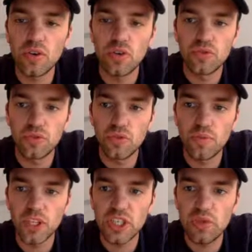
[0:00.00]
sur ce
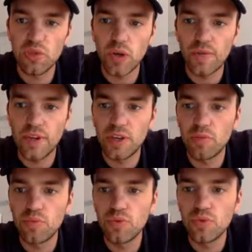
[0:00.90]
marché, donc avec
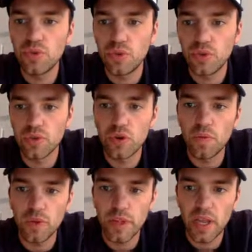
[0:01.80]
beaucoup de,
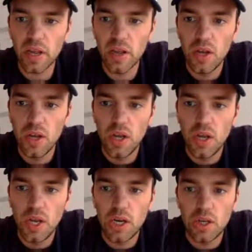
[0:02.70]
commentaires,
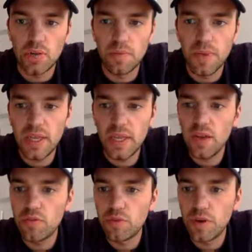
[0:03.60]

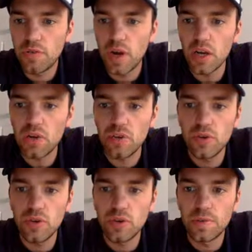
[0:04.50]
mais vous pouvez voir
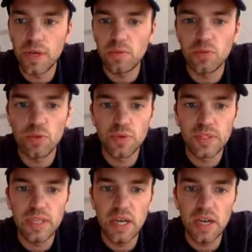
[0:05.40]
que par exemple
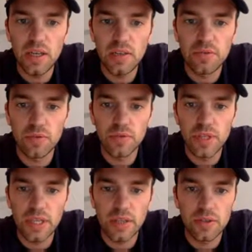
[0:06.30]
celui-ci là, il vend
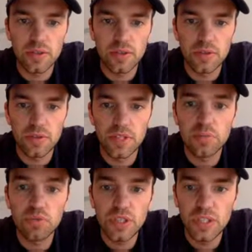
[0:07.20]
des,
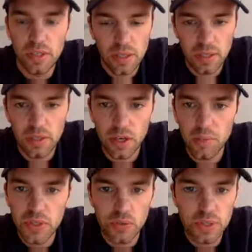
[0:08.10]
bougies
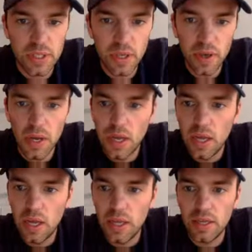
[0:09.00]
comme ceci.
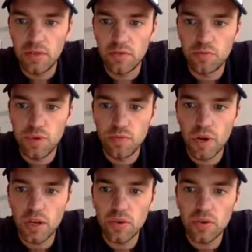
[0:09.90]
Et vous pouvez
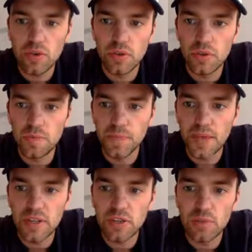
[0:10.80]
voir qu'avec
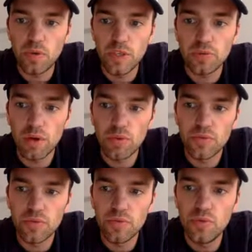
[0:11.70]
avec seulement 23
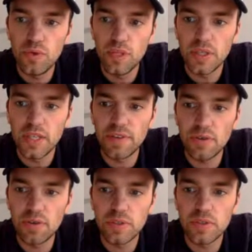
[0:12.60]
reviews,
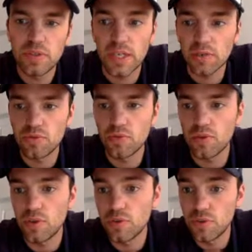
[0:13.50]
4,5
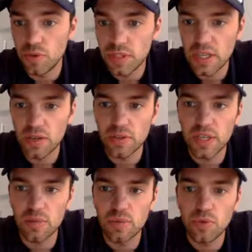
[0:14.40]
sur, sur 5 en
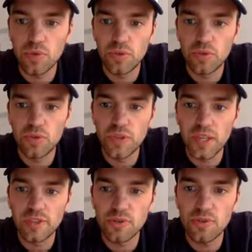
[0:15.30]
termes de,
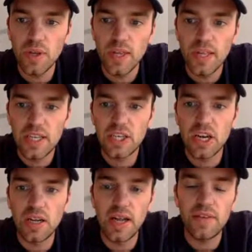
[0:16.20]
notation, il,
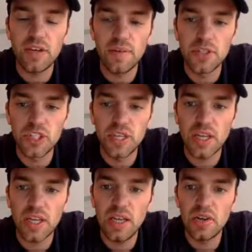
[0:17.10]
arrive quand même à
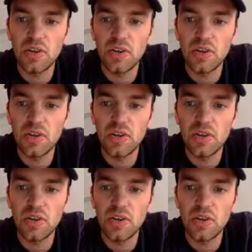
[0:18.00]
générer